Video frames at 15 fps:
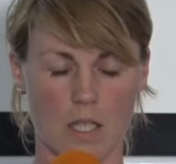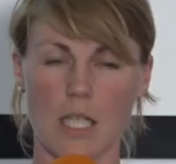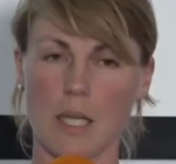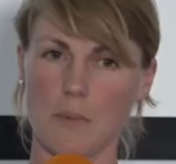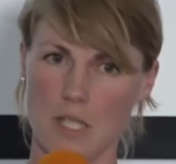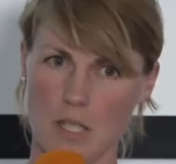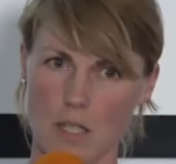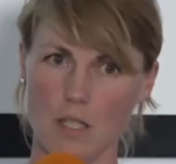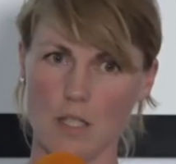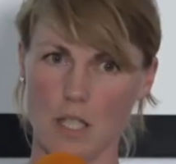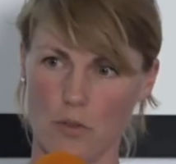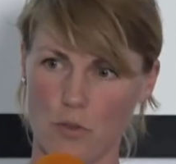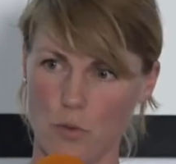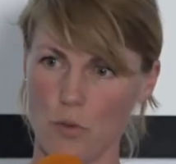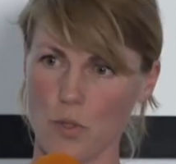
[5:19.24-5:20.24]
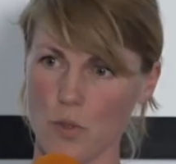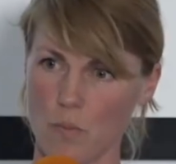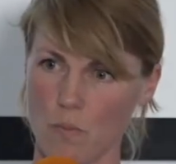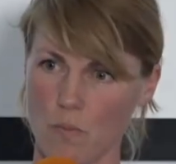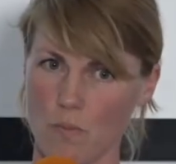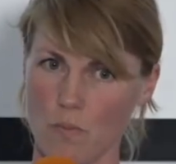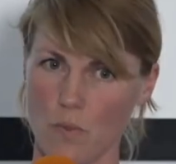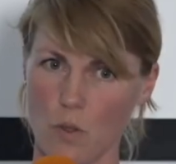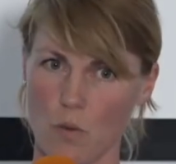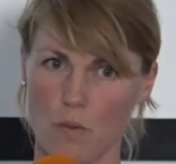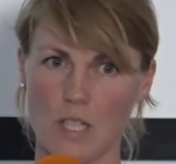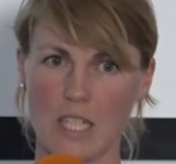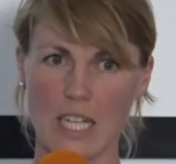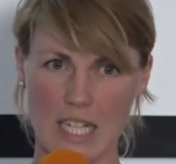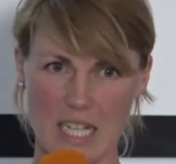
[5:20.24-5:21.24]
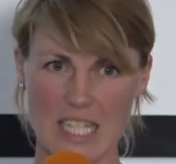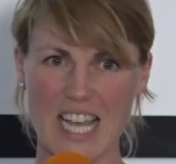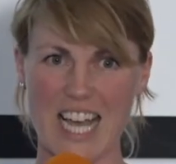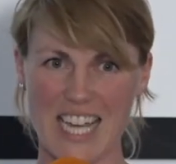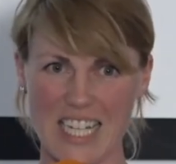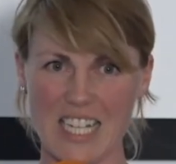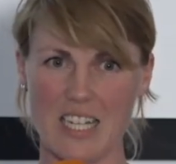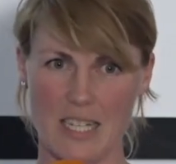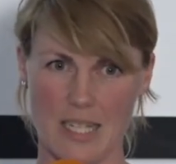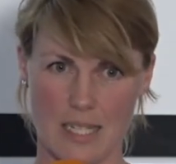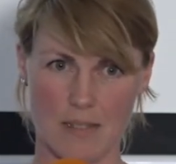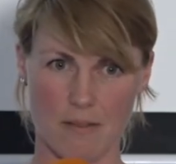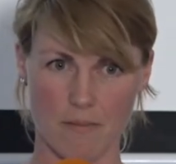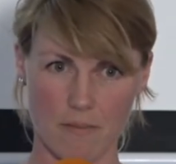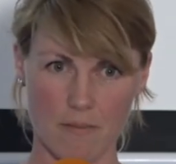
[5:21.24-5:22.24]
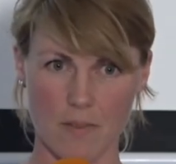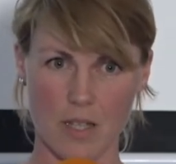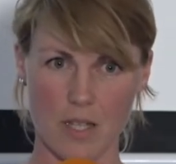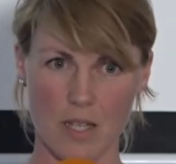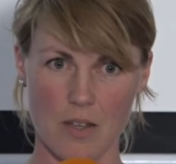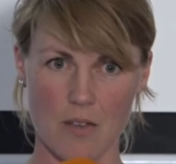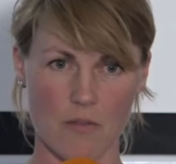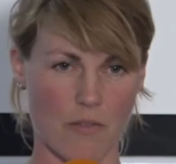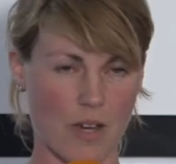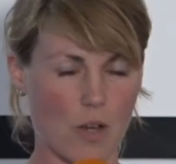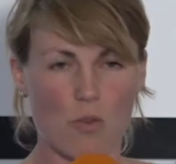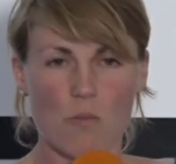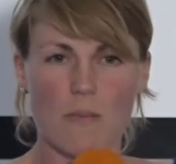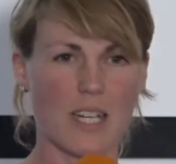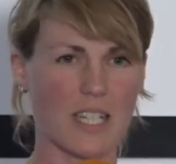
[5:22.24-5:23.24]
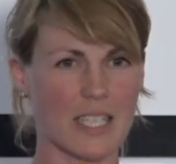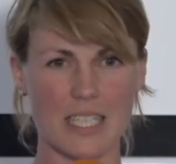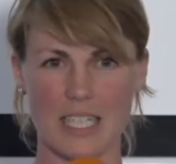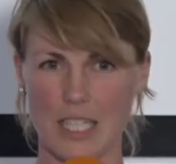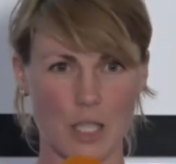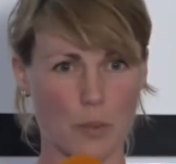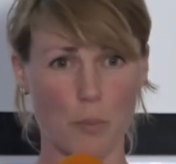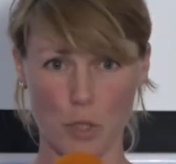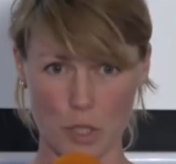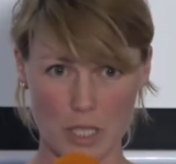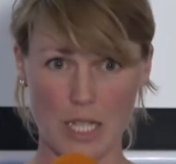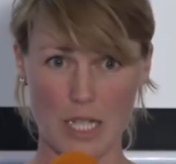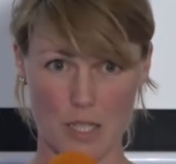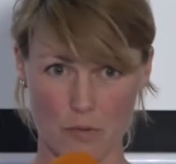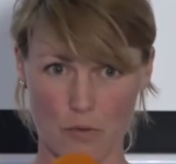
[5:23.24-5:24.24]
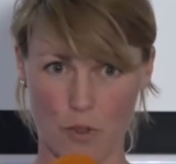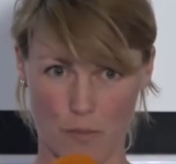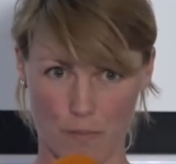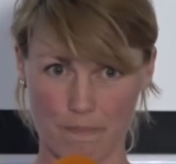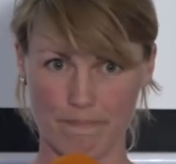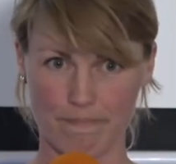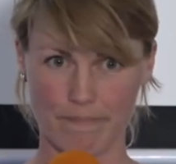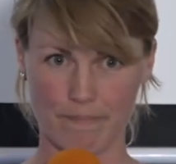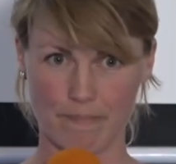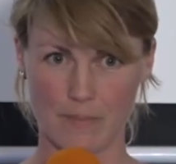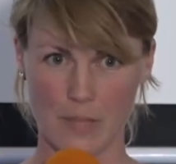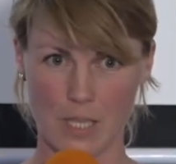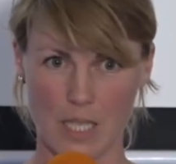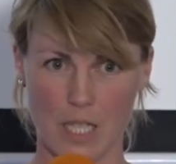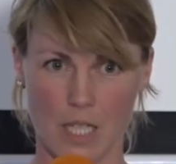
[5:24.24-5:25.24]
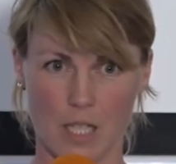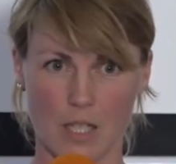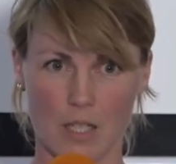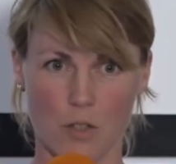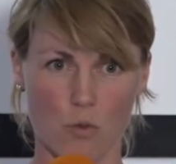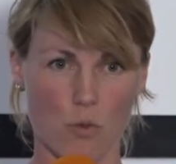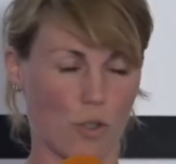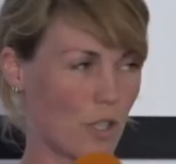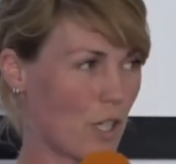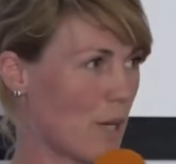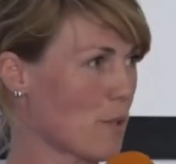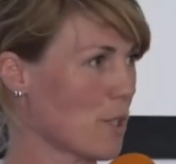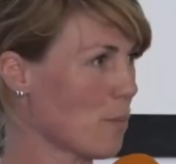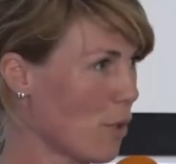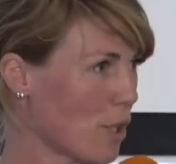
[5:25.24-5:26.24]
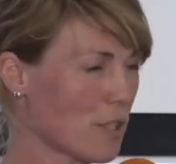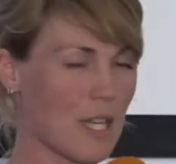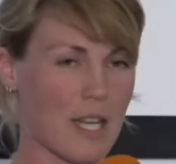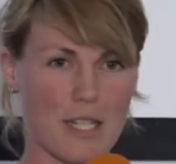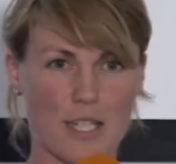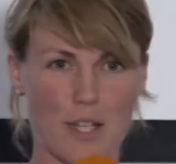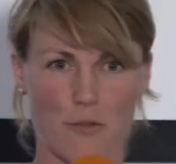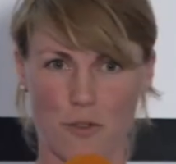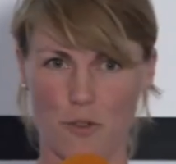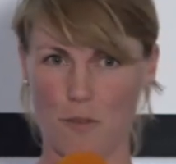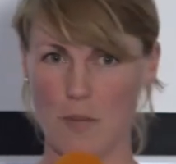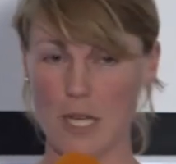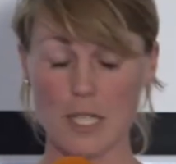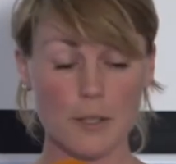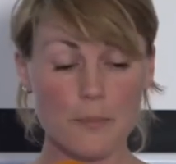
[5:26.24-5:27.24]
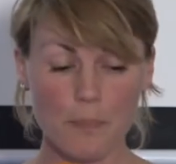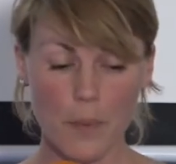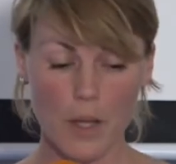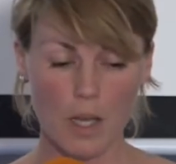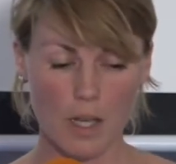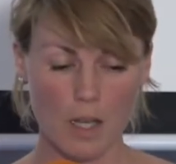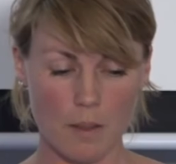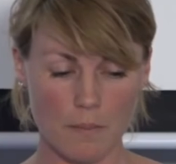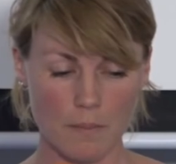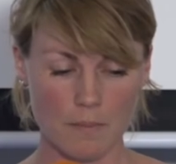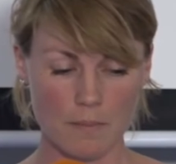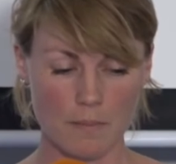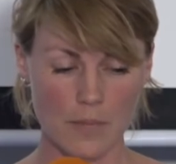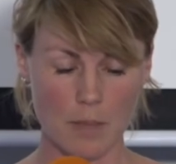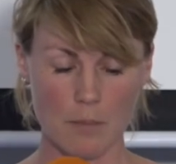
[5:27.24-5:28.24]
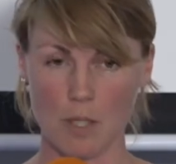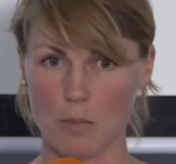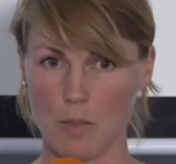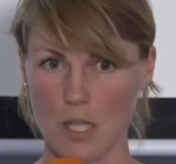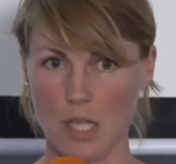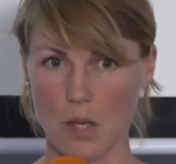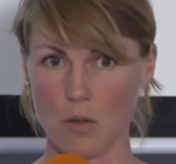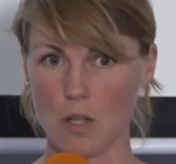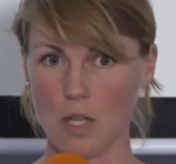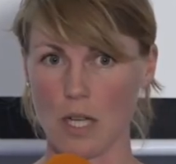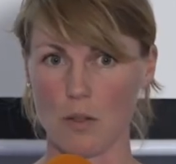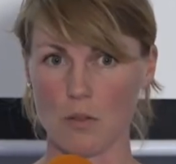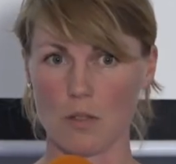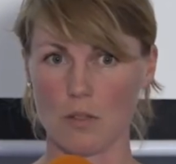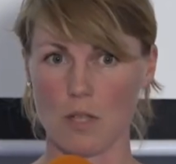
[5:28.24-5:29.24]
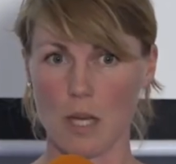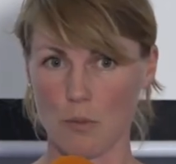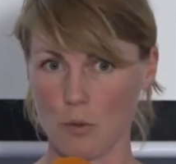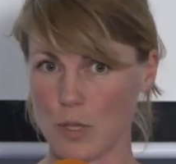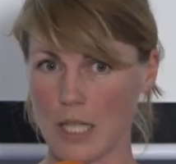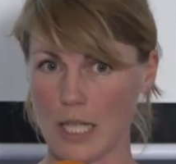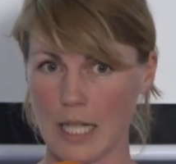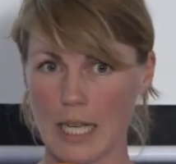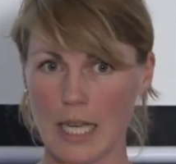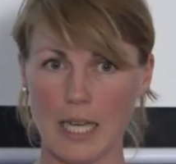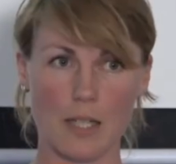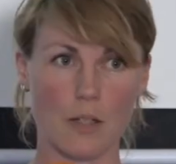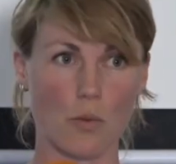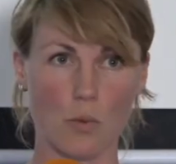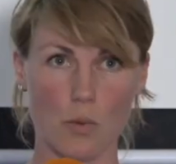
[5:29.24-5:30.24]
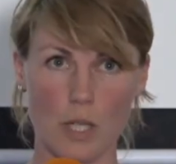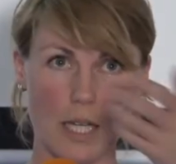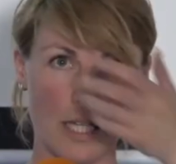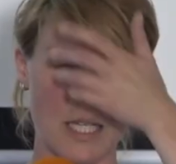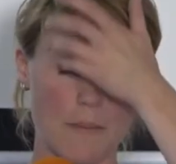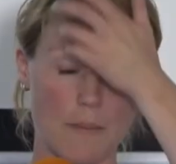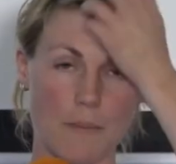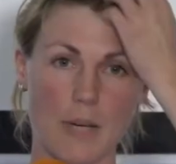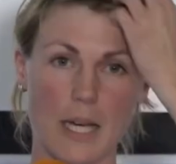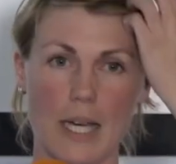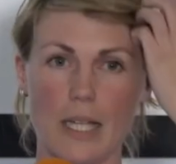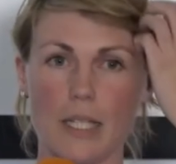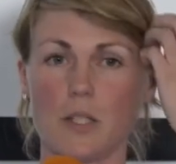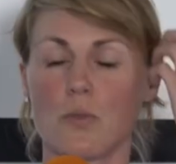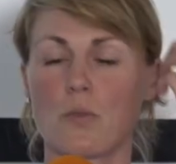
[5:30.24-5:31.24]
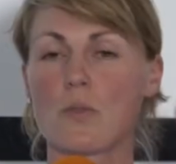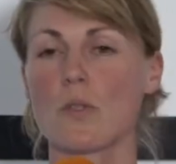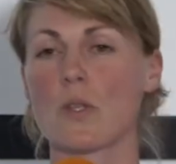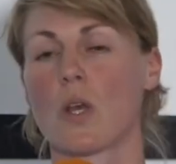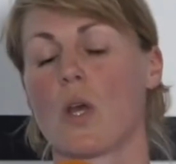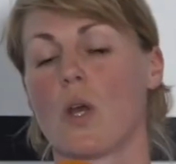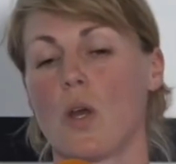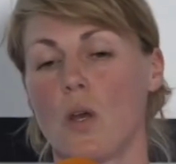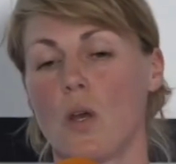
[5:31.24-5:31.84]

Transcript: Ich habe diese Interviews und ich kann das ja einlesen. Warum mache ich da nicht einen Podcast von? Ja, und dann habe ich einen Podcast davon gemacht, ähm, den man über Soundcloud abonnieren kann oder eben bei iTunes.